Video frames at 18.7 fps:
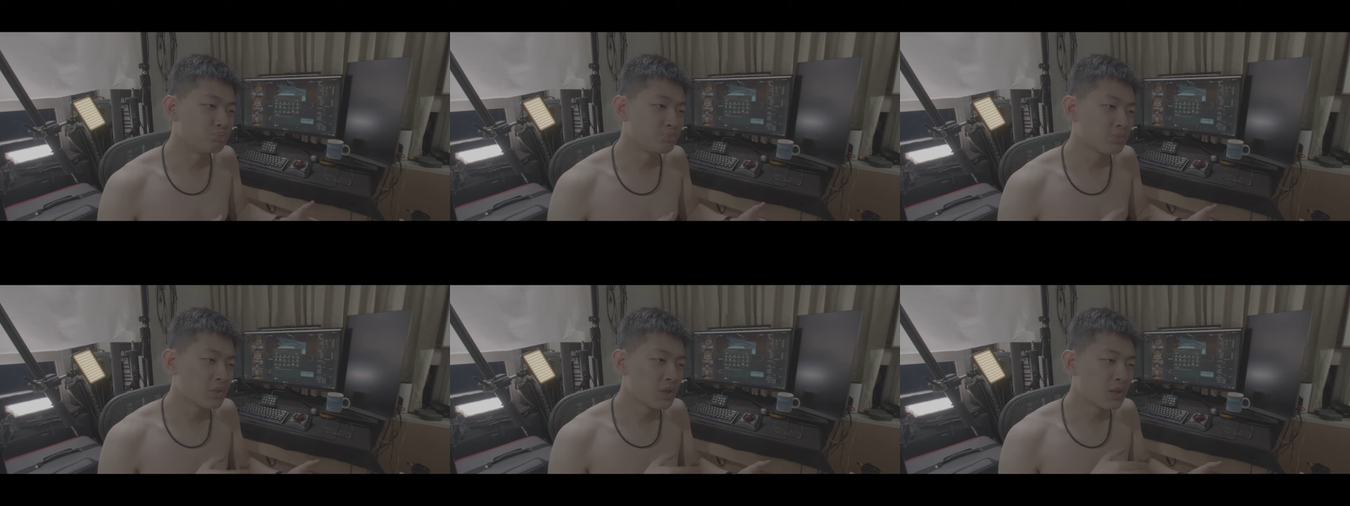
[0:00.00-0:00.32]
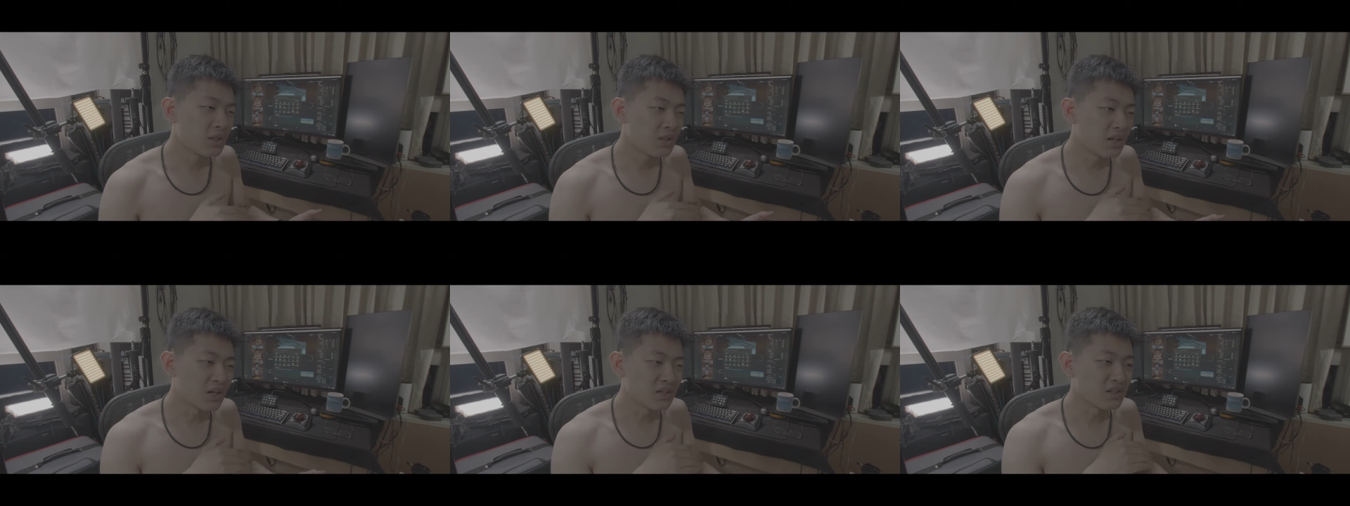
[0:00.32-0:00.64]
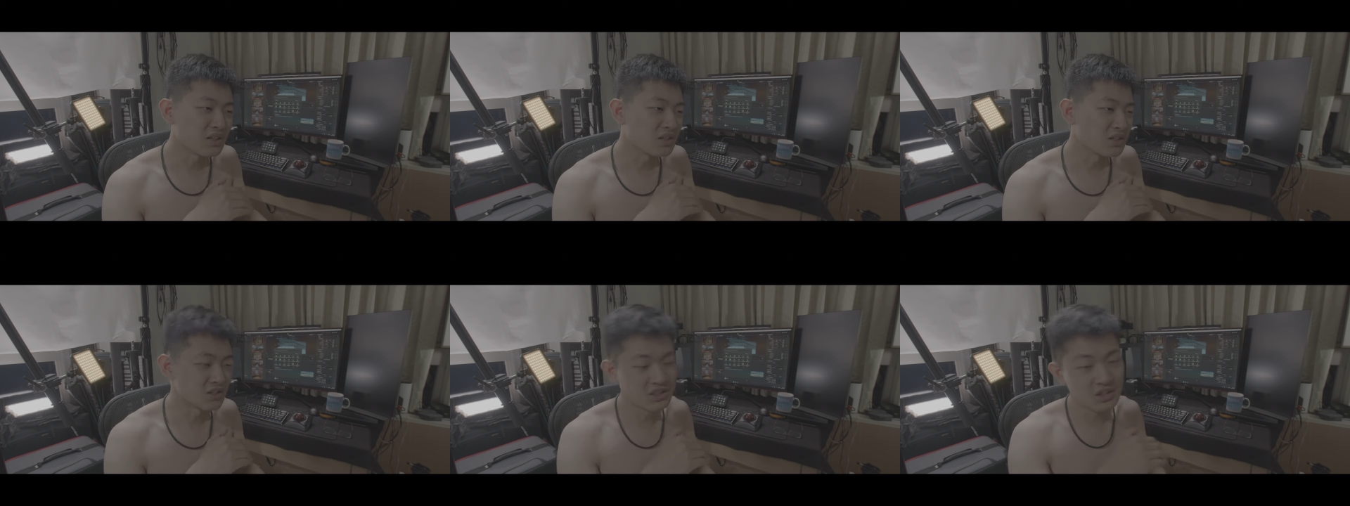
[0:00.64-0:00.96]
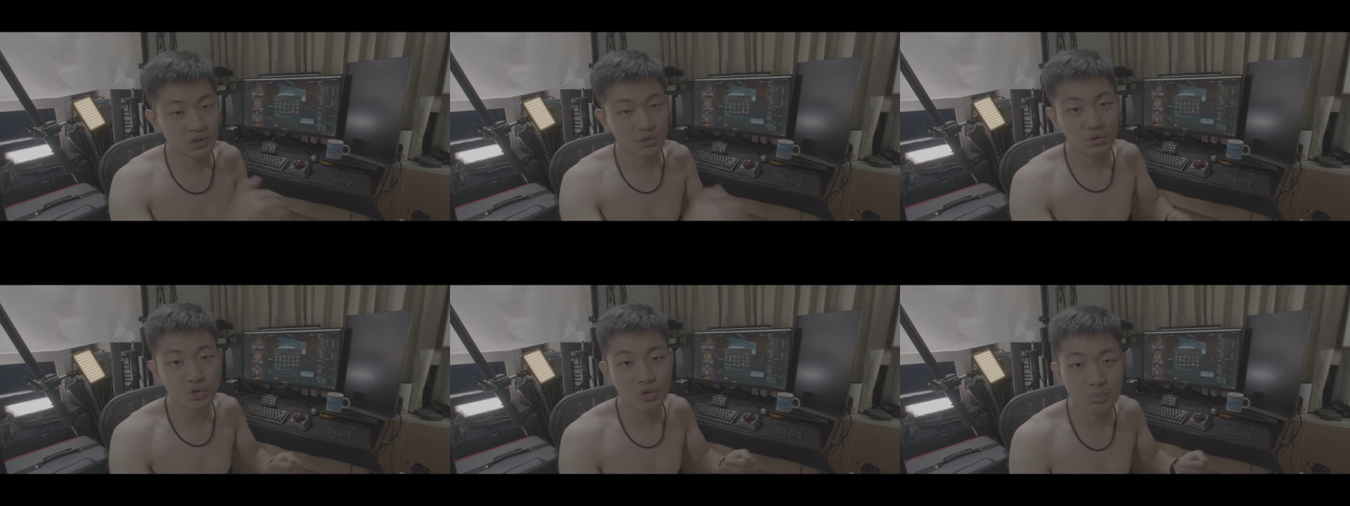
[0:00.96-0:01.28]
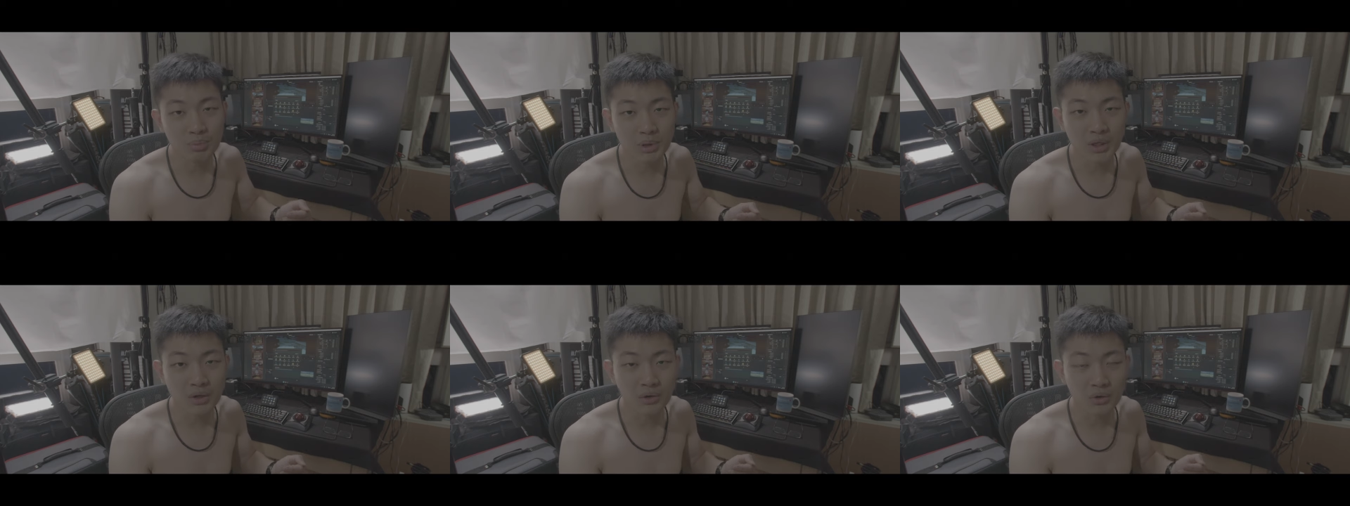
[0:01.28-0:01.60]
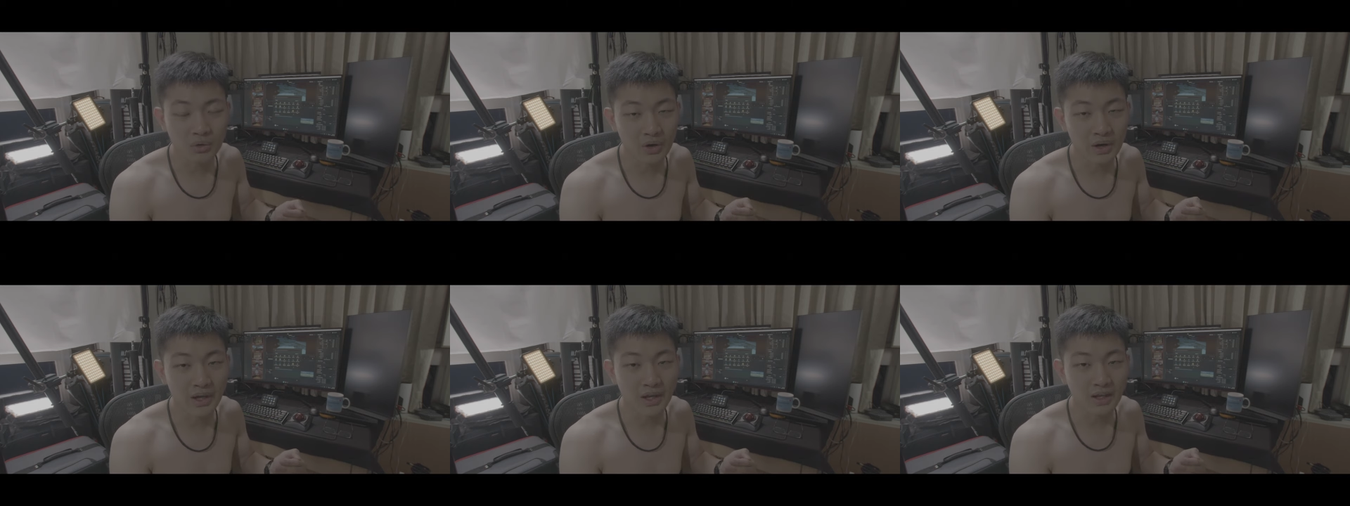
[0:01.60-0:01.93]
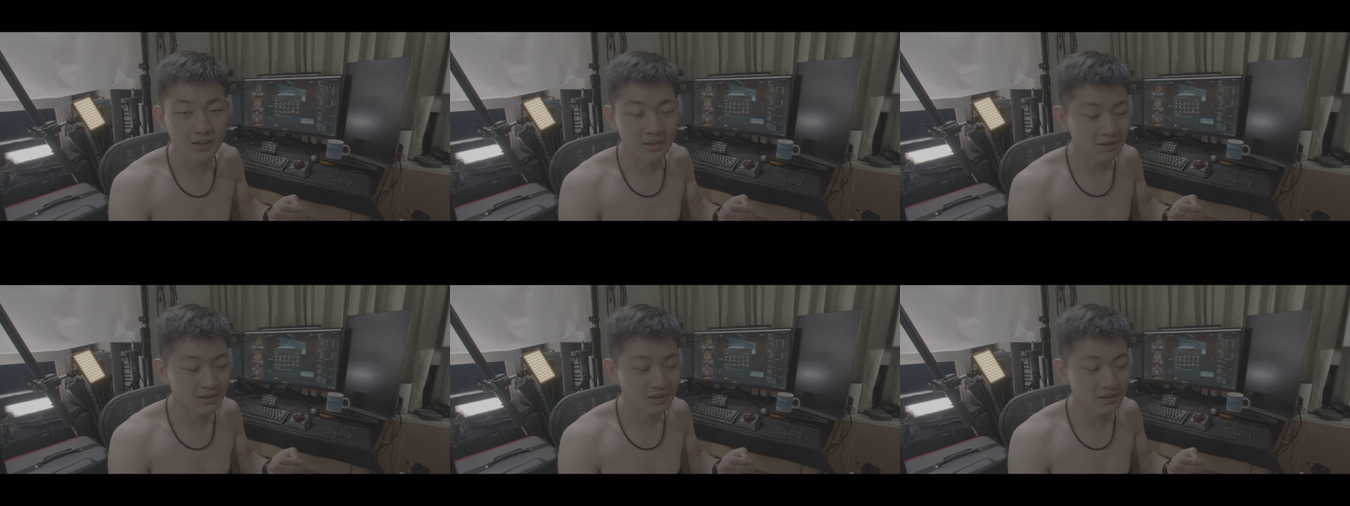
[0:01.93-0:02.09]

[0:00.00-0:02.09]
可以让你的效率变快、